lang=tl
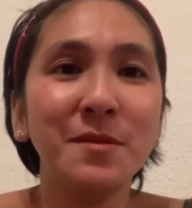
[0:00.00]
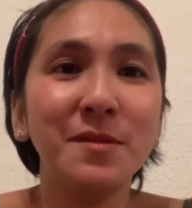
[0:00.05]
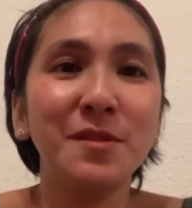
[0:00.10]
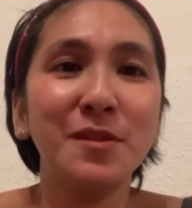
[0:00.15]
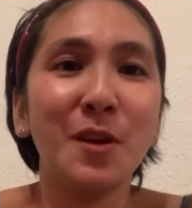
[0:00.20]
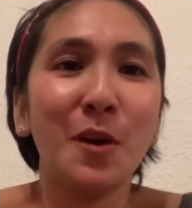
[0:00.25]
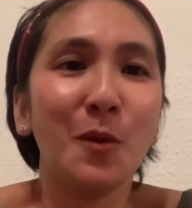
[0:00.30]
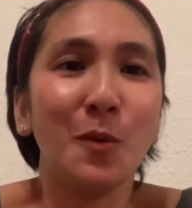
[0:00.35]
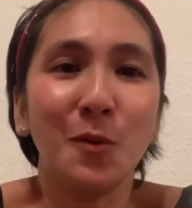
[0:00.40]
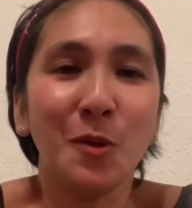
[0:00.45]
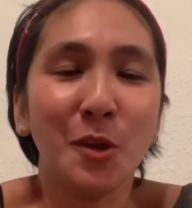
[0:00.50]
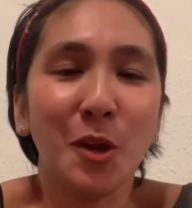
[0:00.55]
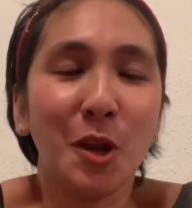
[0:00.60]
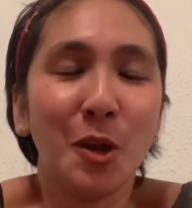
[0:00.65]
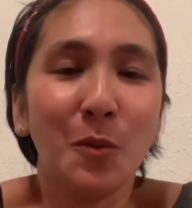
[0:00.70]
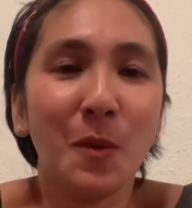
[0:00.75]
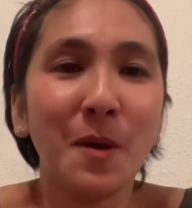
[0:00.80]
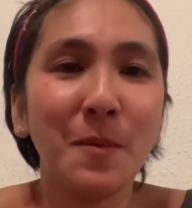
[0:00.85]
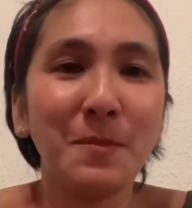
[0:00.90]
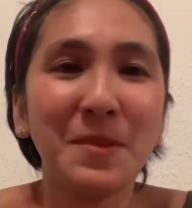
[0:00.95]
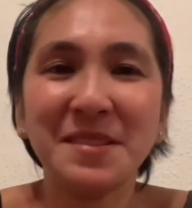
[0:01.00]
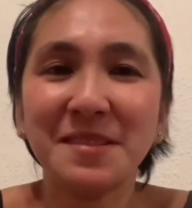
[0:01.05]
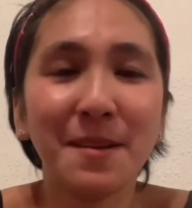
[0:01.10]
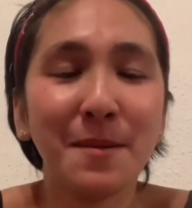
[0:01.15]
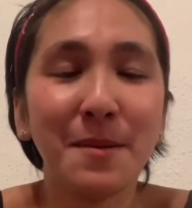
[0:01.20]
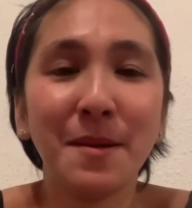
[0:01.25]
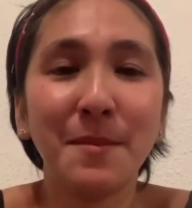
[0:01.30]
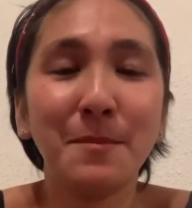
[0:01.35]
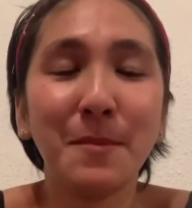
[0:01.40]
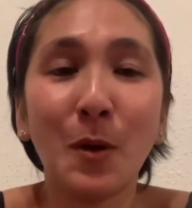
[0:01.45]
No, no, basta
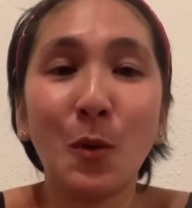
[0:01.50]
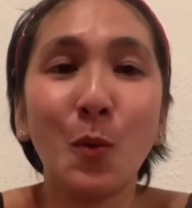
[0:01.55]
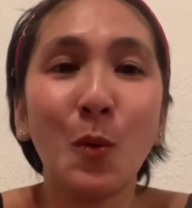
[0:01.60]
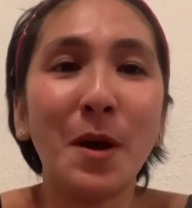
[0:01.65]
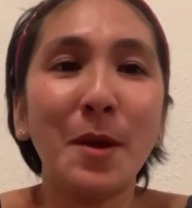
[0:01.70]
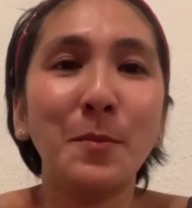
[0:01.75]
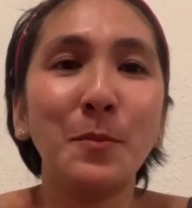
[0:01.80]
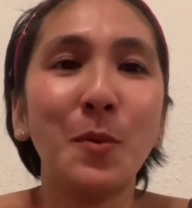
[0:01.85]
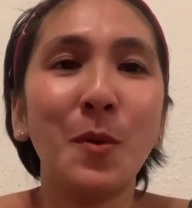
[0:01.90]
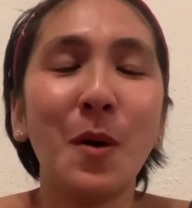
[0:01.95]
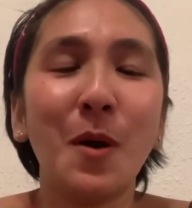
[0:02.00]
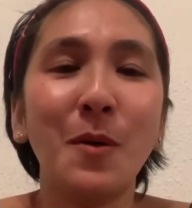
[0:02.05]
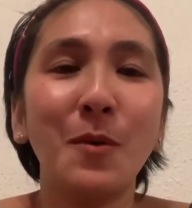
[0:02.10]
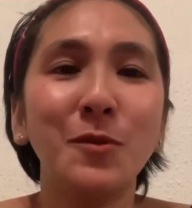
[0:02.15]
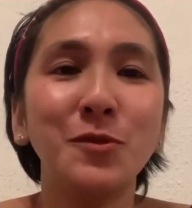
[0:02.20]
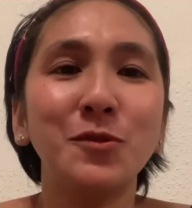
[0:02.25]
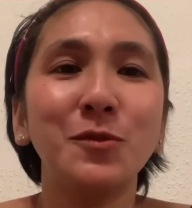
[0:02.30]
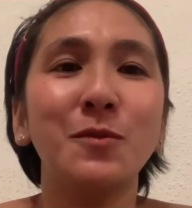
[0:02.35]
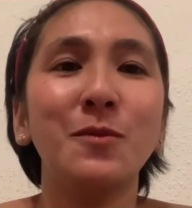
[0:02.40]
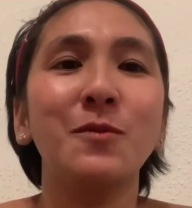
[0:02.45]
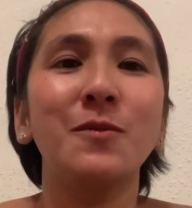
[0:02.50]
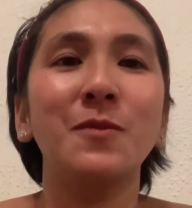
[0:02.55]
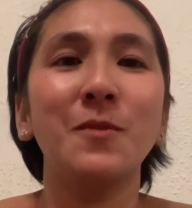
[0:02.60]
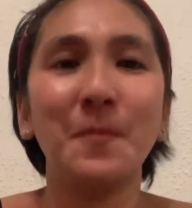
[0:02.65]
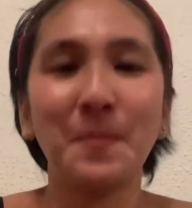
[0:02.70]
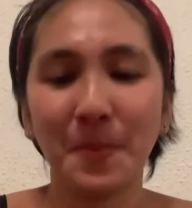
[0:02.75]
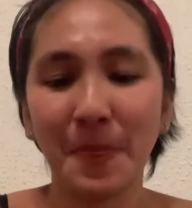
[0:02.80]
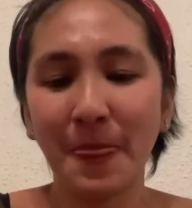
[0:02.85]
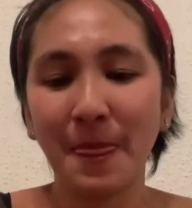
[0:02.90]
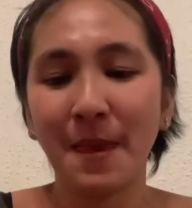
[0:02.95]
baguhan po ako, so
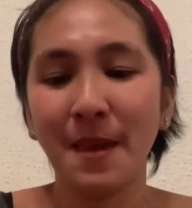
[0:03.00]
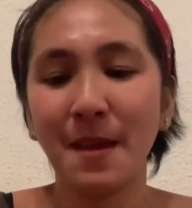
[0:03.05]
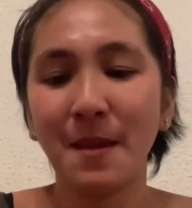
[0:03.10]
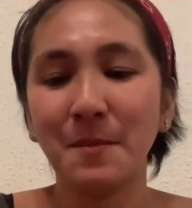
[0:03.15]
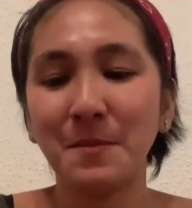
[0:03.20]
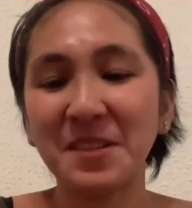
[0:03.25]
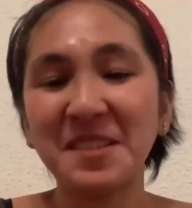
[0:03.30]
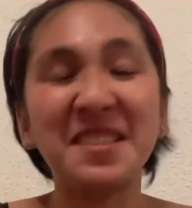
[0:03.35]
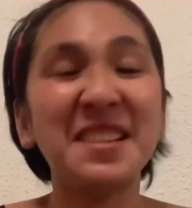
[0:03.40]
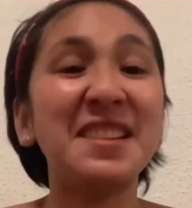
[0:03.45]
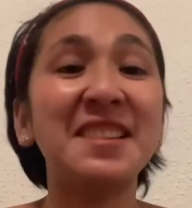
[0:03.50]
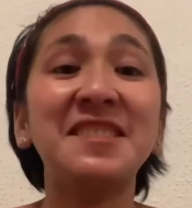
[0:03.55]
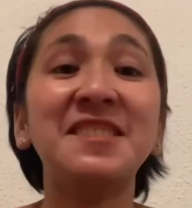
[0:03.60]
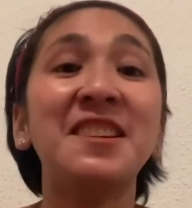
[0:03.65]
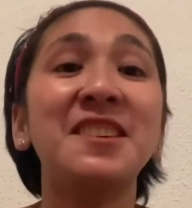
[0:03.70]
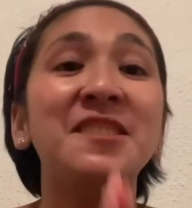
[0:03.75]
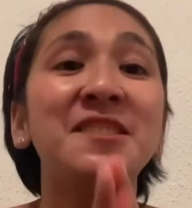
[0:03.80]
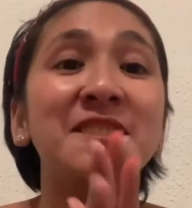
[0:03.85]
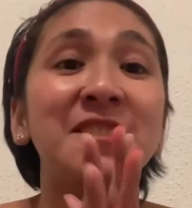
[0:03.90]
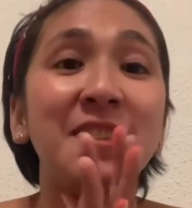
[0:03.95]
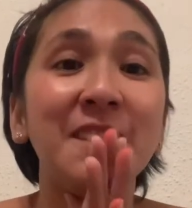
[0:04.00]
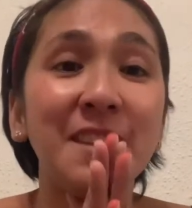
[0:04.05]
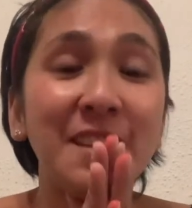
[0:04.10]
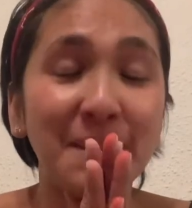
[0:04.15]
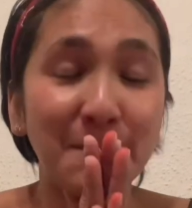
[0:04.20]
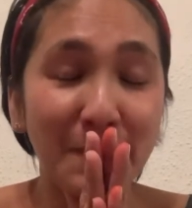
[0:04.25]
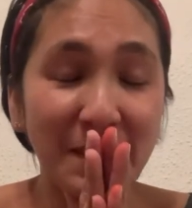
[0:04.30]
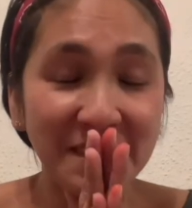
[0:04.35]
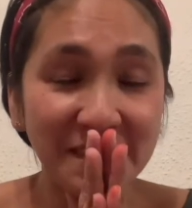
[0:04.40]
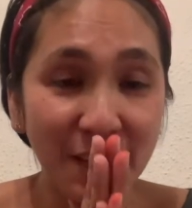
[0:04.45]
basta,
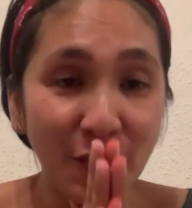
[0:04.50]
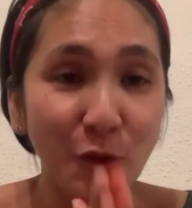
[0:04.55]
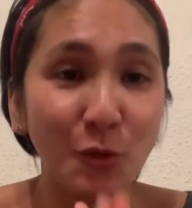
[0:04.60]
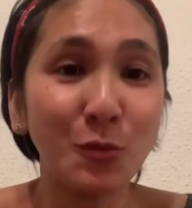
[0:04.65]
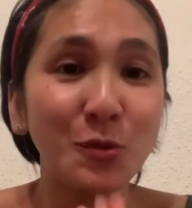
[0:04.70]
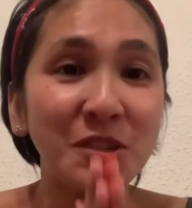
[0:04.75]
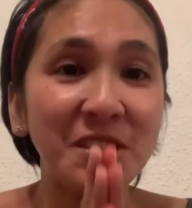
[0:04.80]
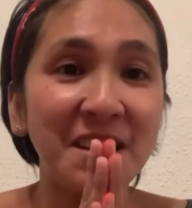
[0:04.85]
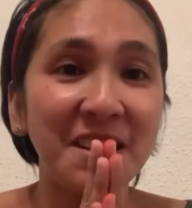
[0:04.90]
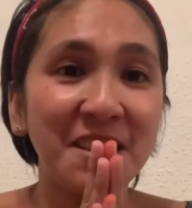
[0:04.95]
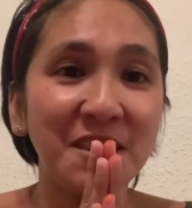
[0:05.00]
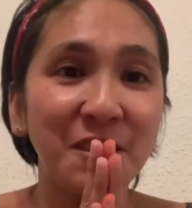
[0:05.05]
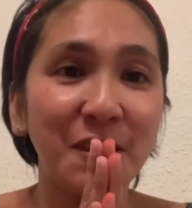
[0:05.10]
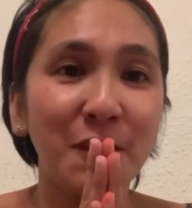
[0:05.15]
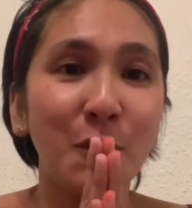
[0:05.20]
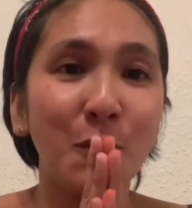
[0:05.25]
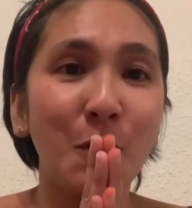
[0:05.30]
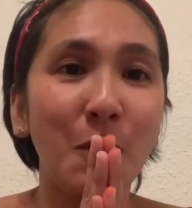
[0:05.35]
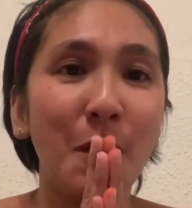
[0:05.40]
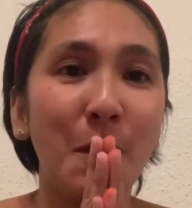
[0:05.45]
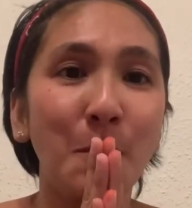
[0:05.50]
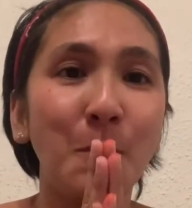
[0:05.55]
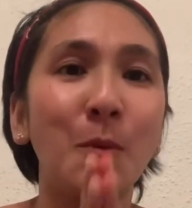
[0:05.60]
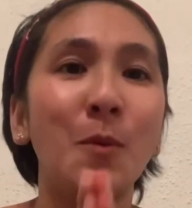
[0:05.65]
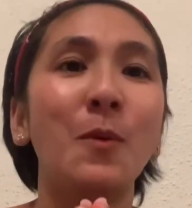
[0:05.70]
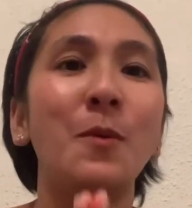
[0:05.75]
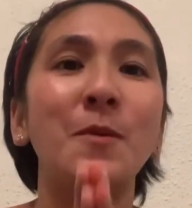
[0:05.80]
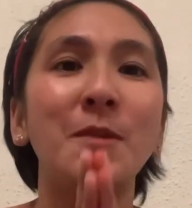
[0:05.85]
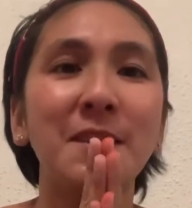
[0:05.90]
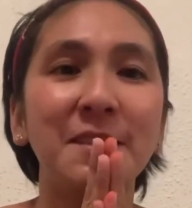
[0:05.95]
basta itong sinishare ko lang
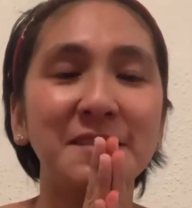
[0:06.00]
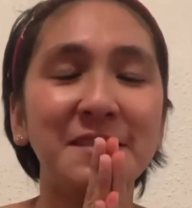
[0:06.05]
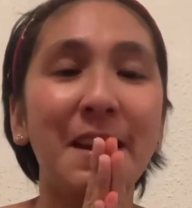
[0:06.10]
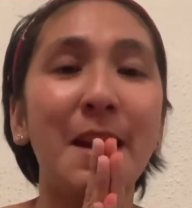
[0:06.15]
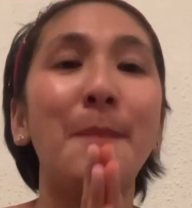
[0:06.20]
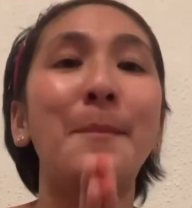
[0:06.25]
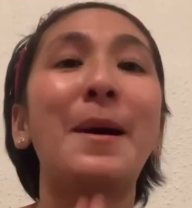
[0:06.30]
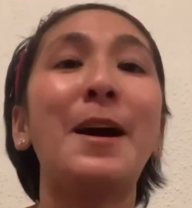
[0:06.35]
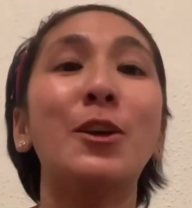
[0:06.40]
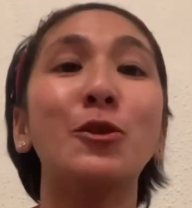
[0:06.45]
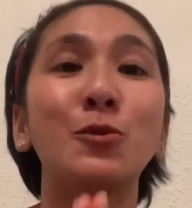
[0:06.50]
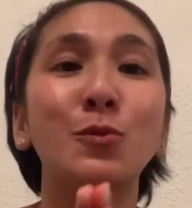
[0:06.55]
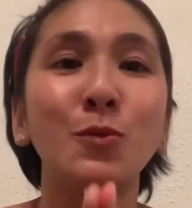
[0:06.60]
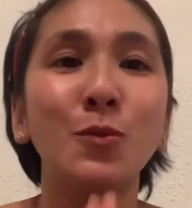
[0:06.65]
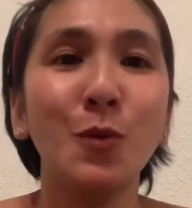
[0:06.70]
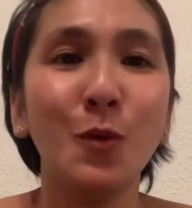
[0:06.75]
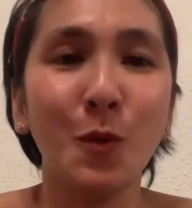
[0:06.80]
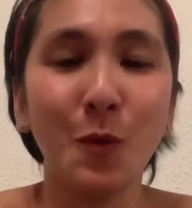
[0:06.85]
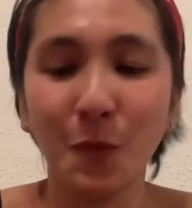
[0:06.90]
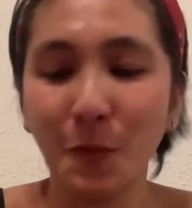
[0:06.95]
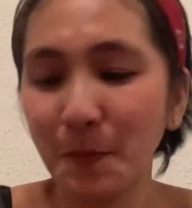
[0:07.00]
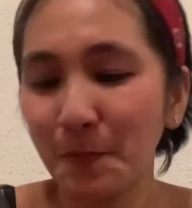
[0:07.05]
po, sana makatulong.